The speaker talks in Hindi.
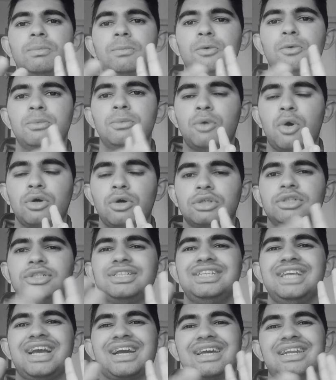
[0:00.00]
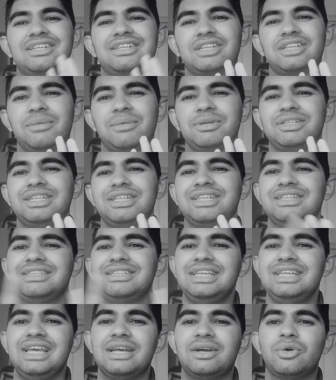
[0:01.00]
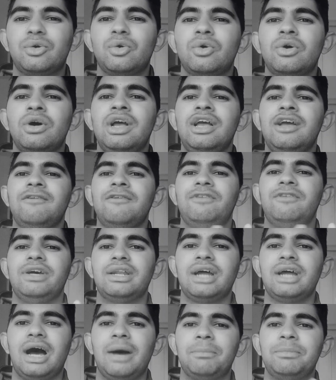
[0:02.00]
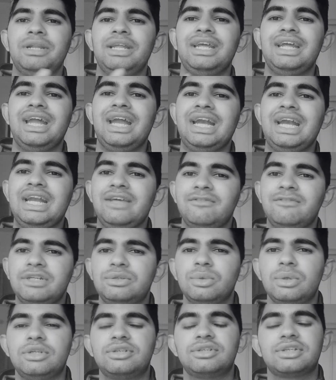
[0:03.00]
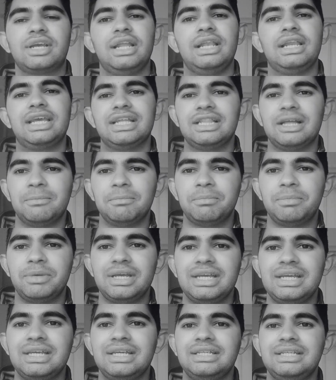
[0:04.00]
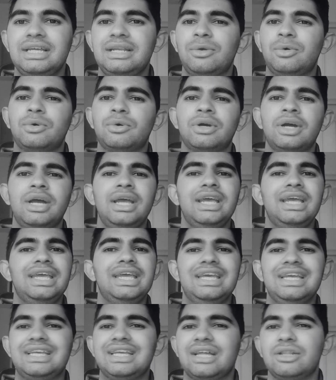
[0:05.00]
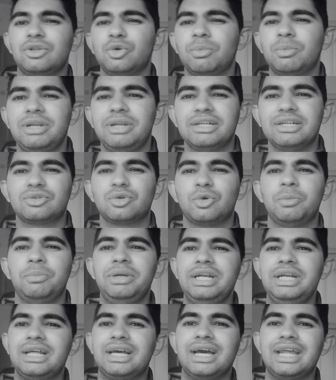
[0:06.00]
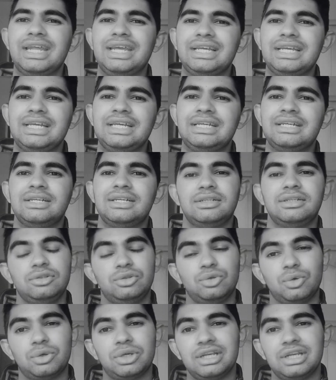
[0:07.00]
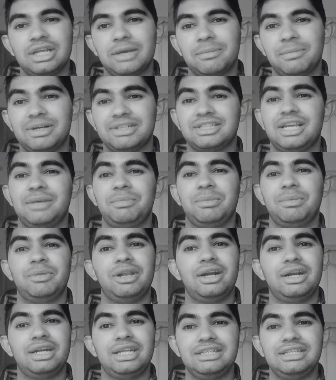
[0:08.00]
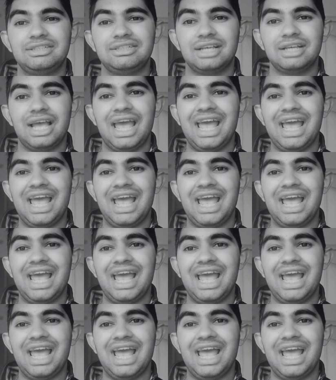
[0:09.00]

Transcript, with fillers: बूमॉस या कृष्णा में से किसी एक को फिर अपने इंडिविजुअल स्किल के दम पे ये लोग एक या दो प्लेयर्स को बीट करेंगे जो कि इनके पास कैपेबिलिटीज़